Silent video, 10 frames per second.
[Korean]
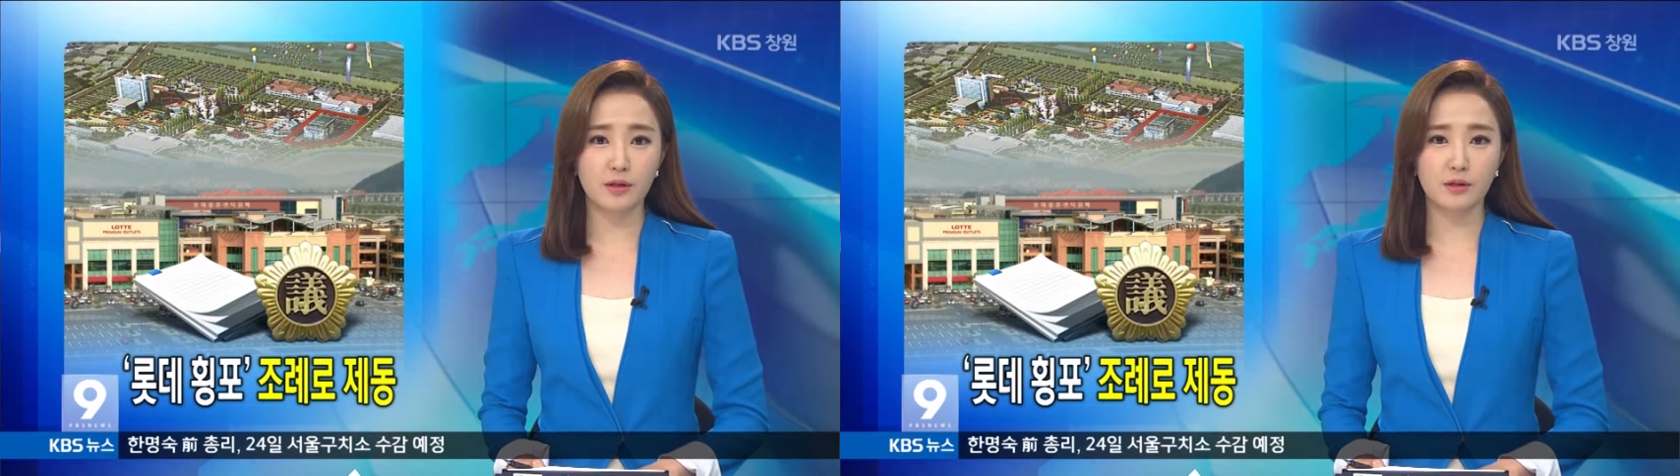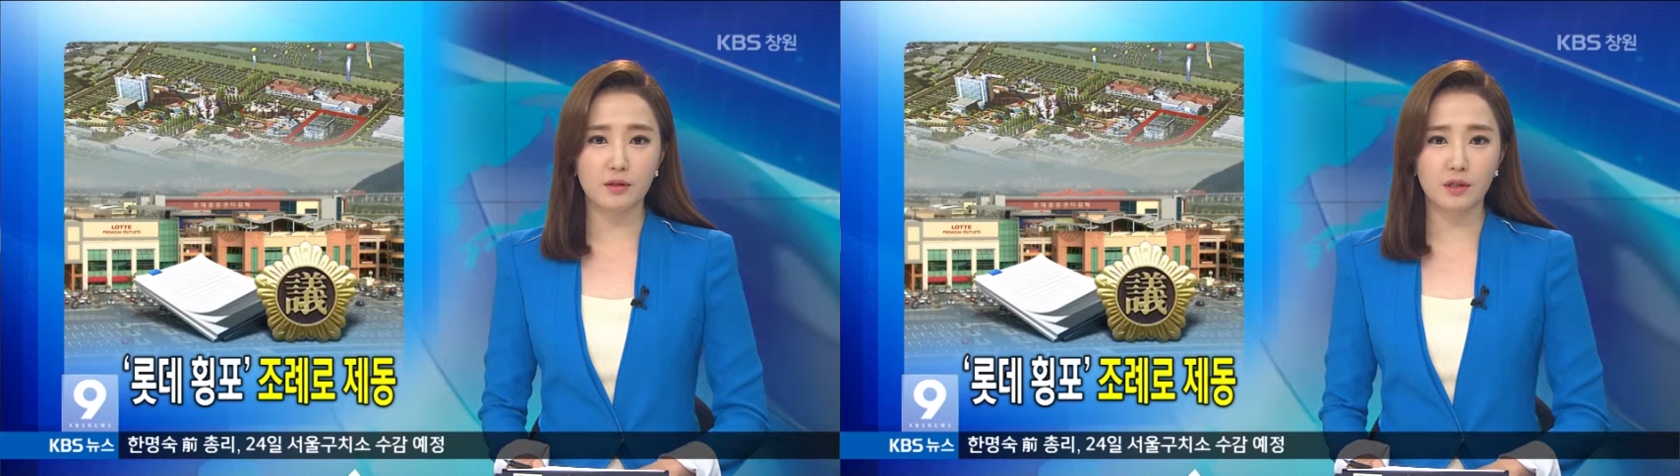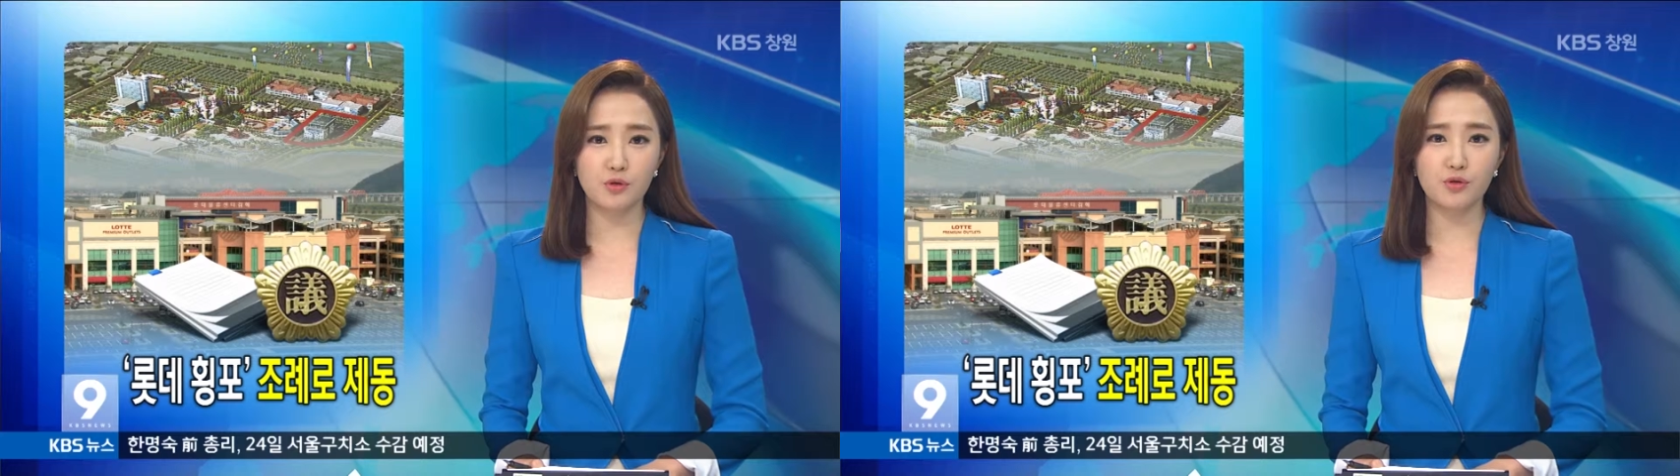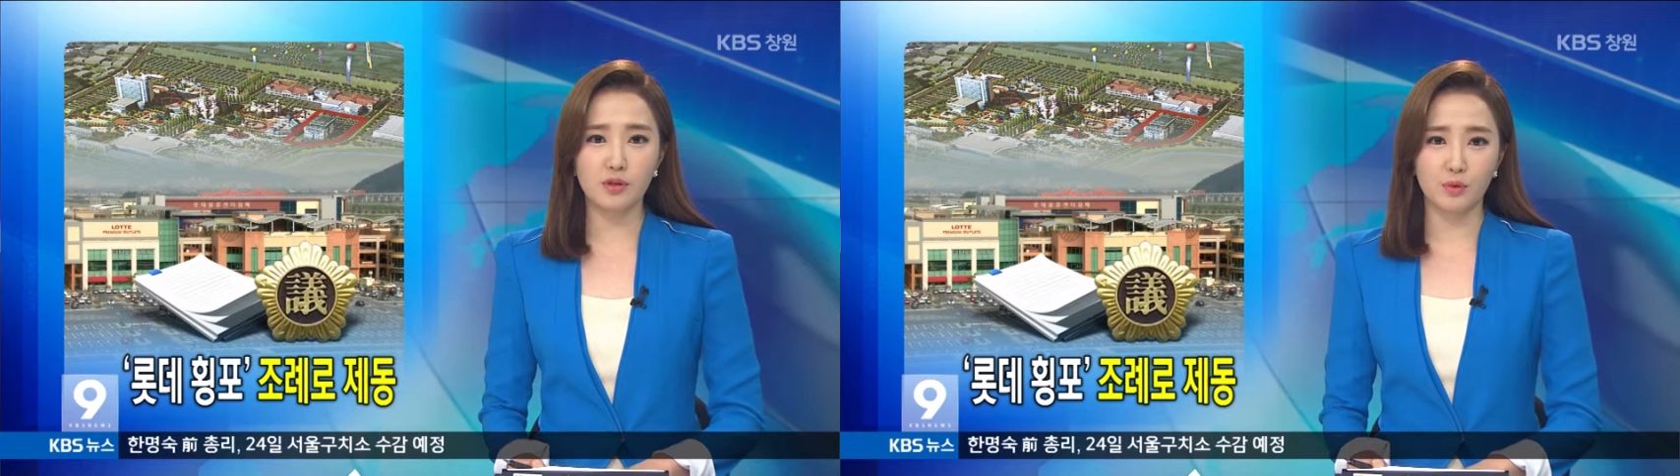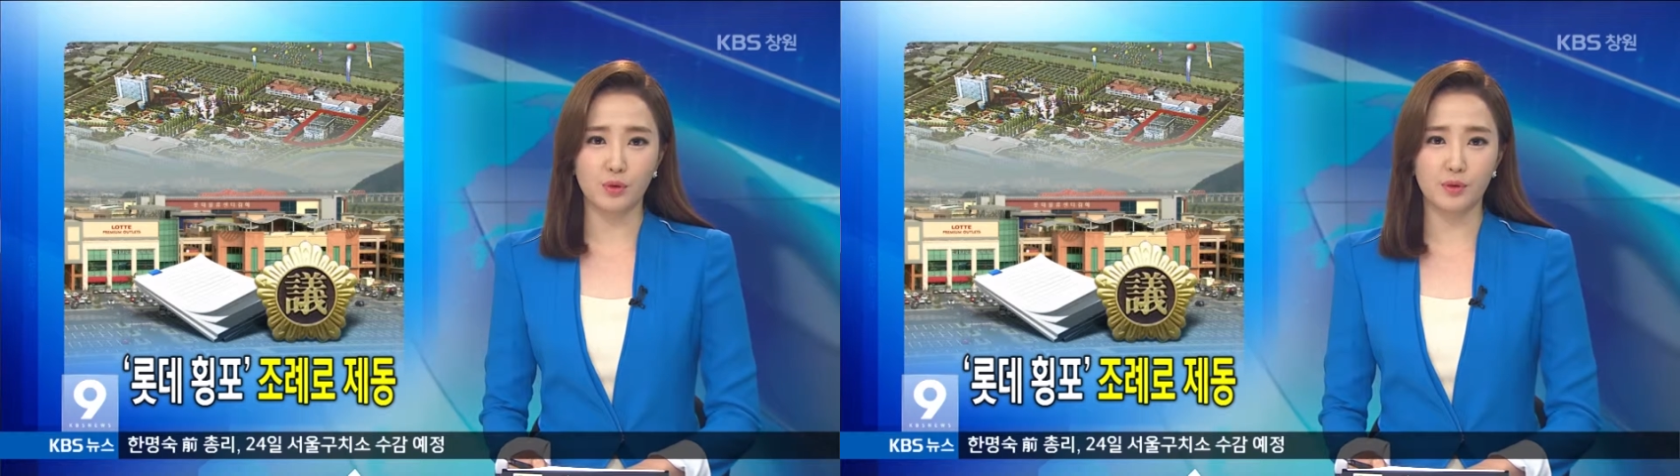제정이
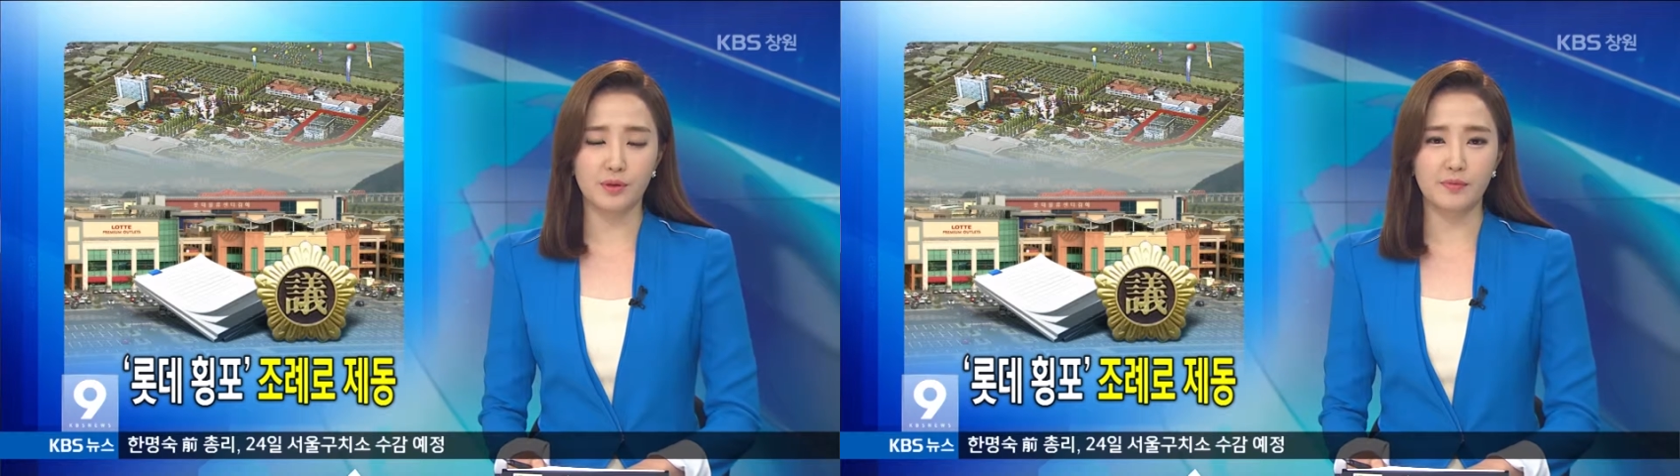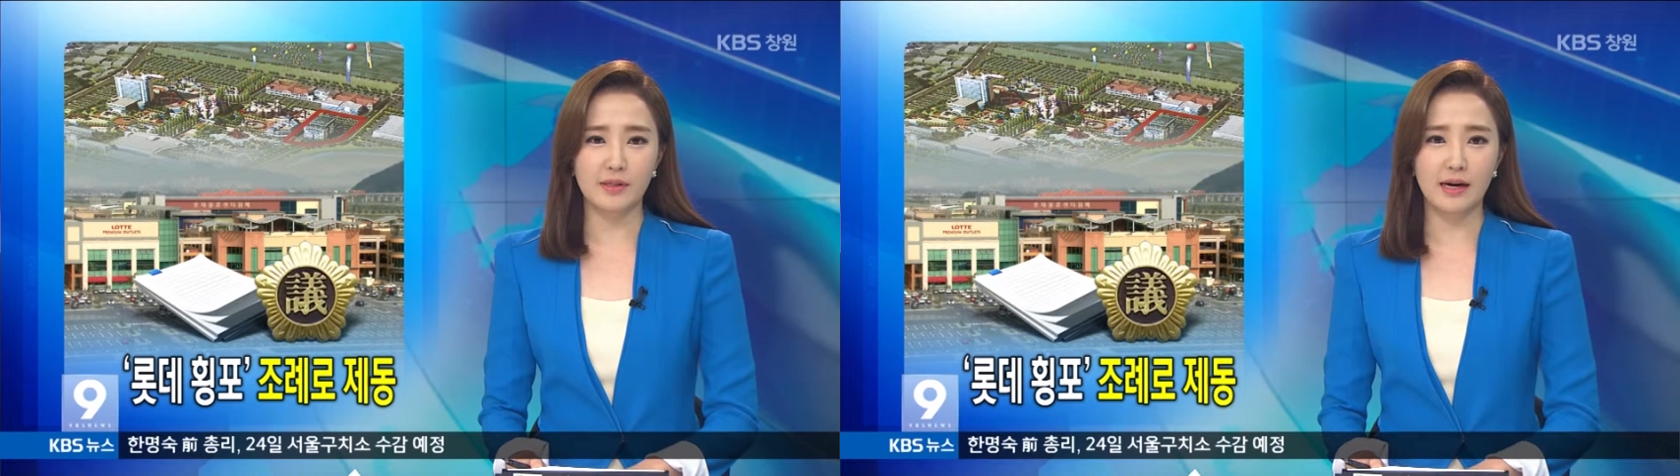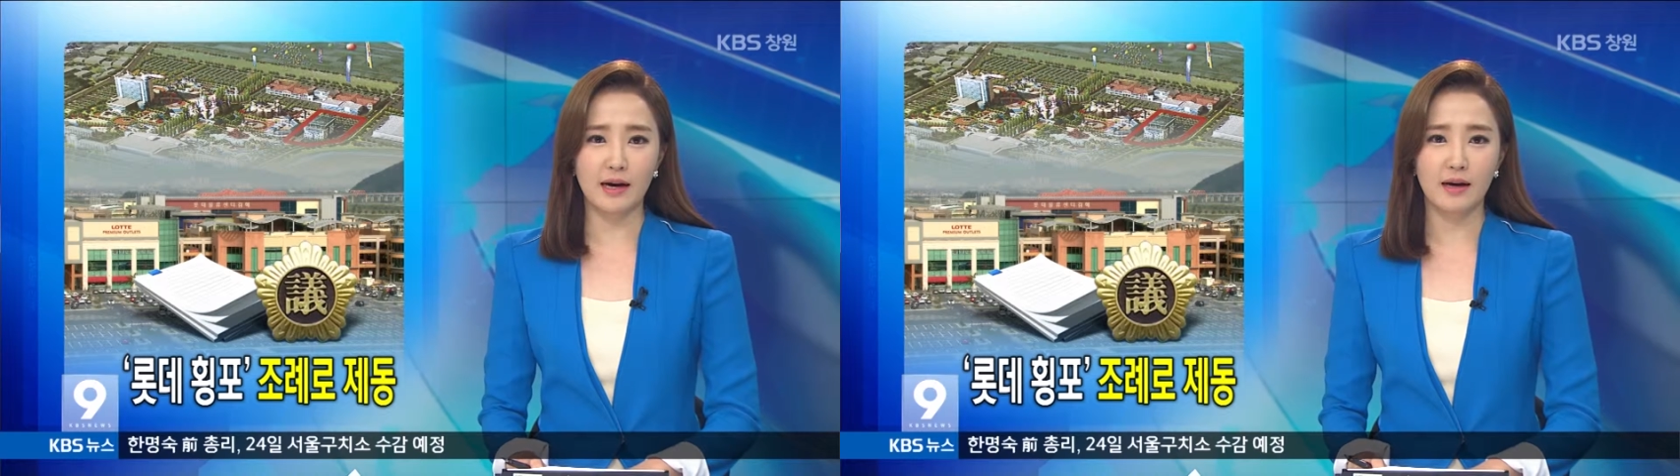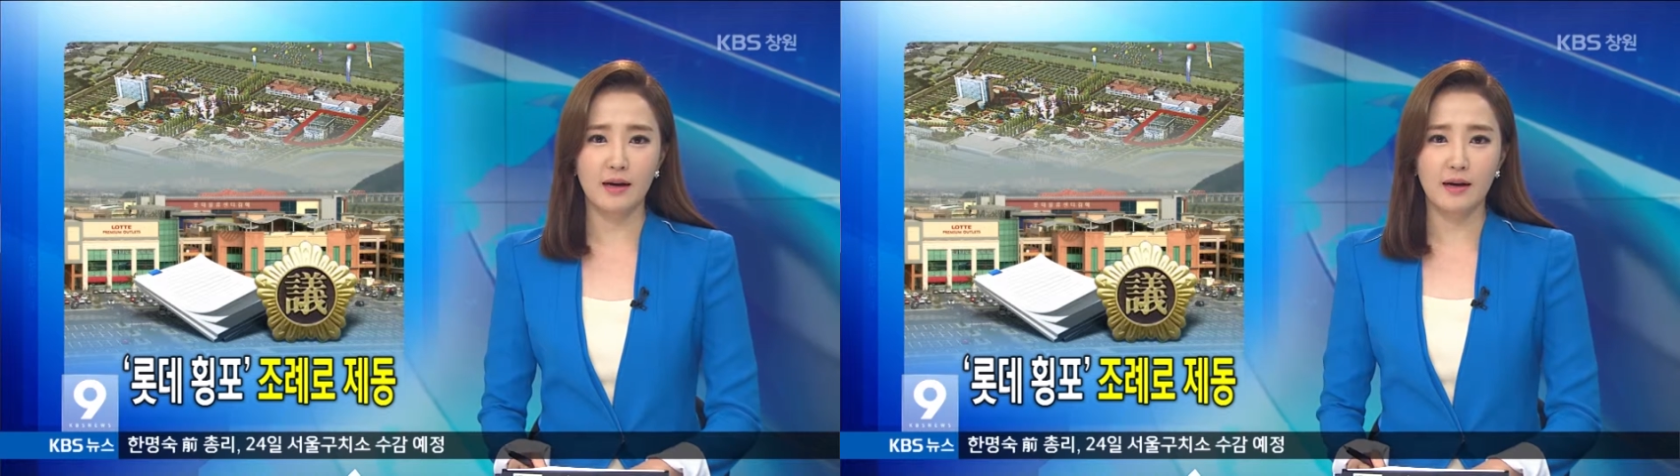추진되고 있습니다.